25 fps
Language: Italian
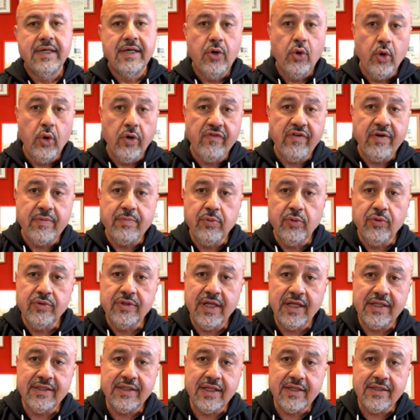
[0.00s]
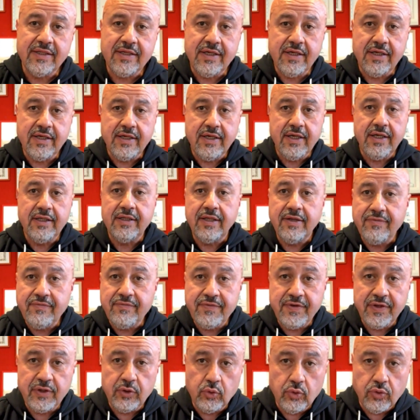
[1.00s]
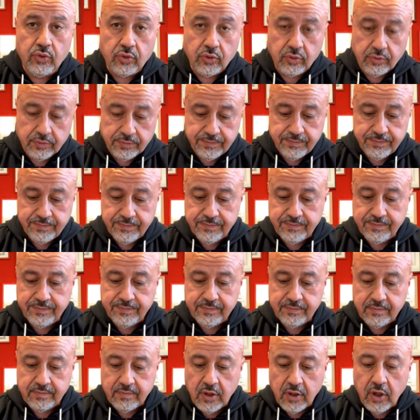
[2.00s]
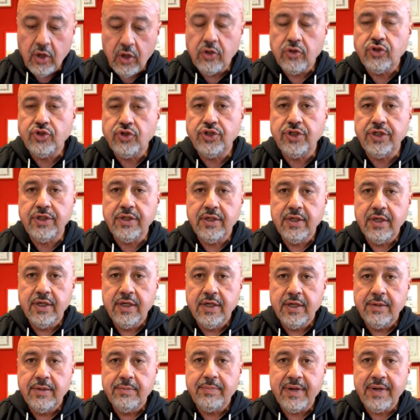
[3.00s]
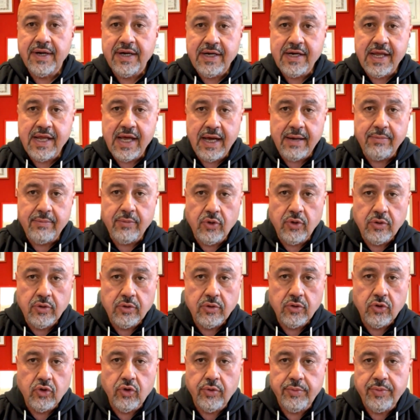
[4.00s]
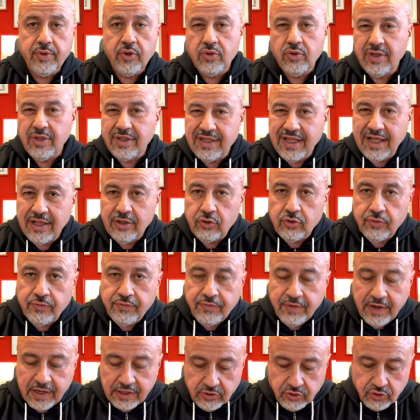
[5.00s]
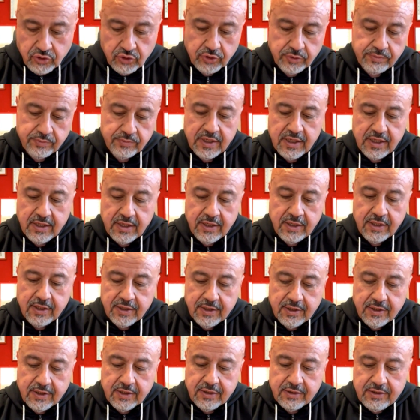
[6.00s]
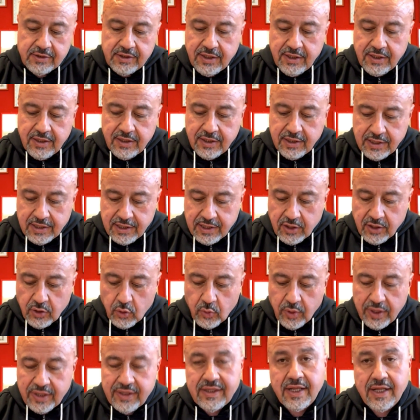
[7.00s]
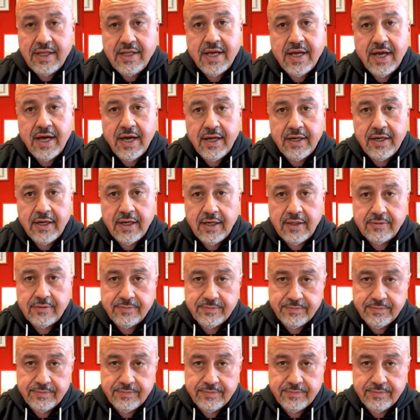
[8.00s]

nuova puntata di It and Fit to You. Oggi parliamo, come ogni tanto faccio, di lingua italiana.